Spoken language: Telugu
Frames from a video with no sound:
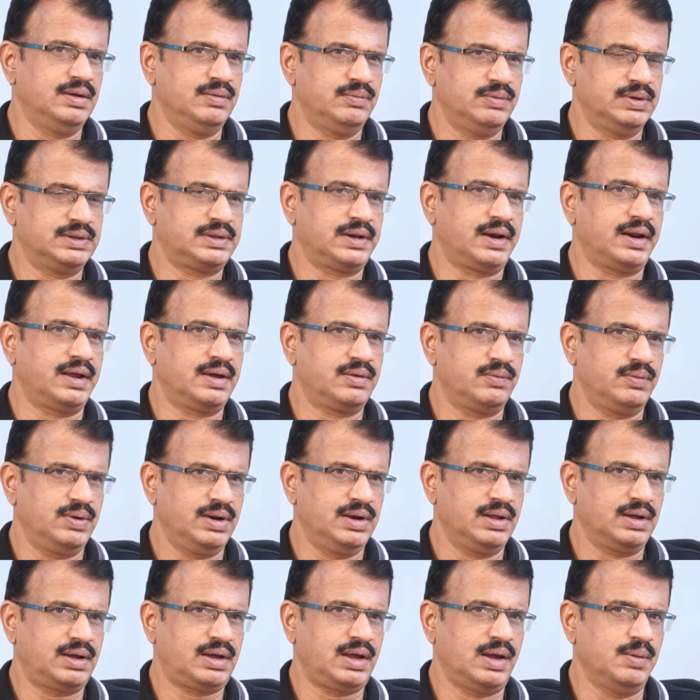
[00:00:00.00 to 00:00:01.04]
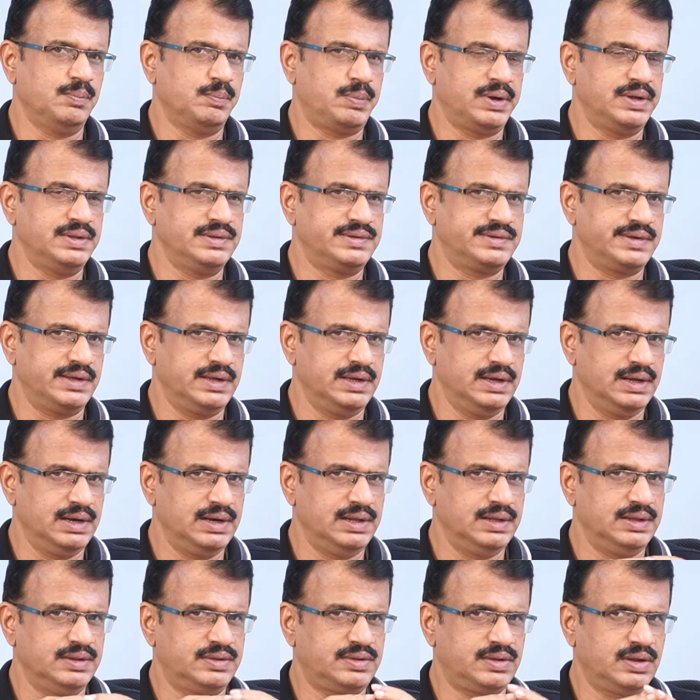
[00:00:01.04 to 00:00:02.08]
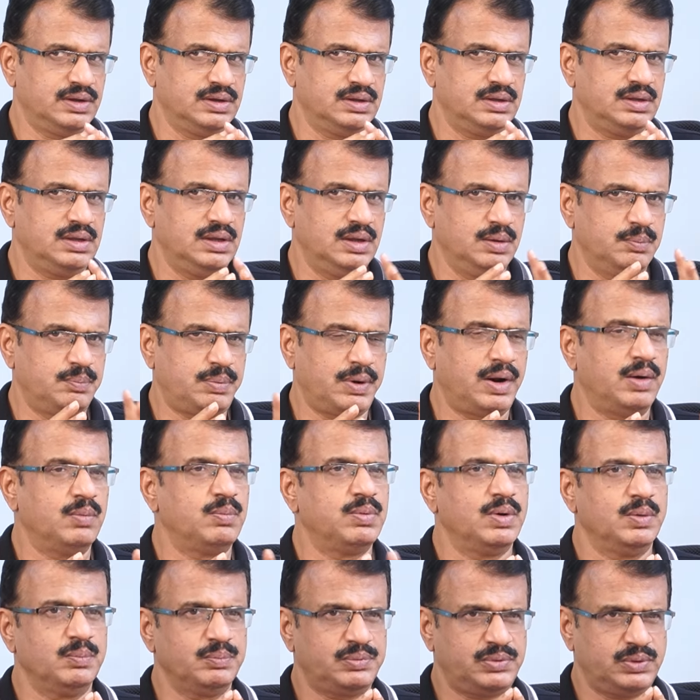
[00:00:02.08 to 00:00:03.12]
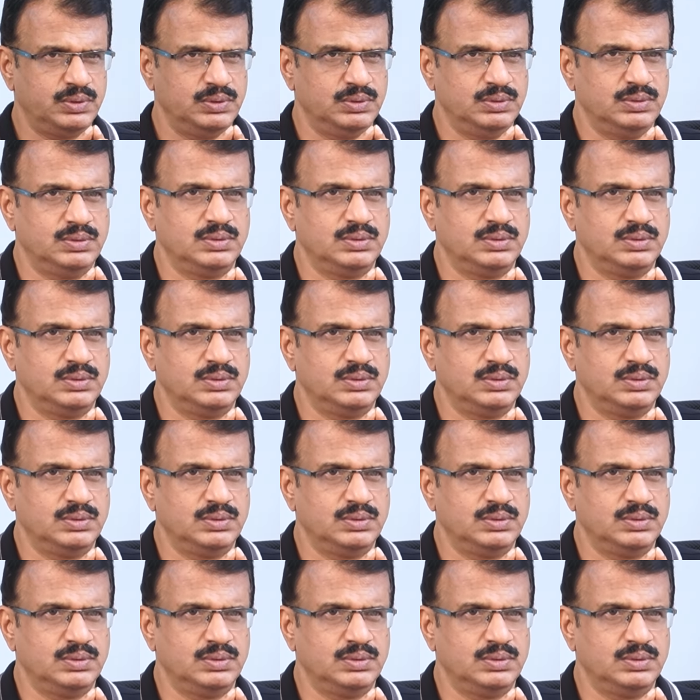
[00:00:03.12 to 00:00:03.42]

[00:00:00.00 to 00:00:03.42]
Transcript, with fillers: వ్యతిరేకమైన క్యాంపెయిన్ చేయాలి సో ఈ ప్రాబ్లమ్స్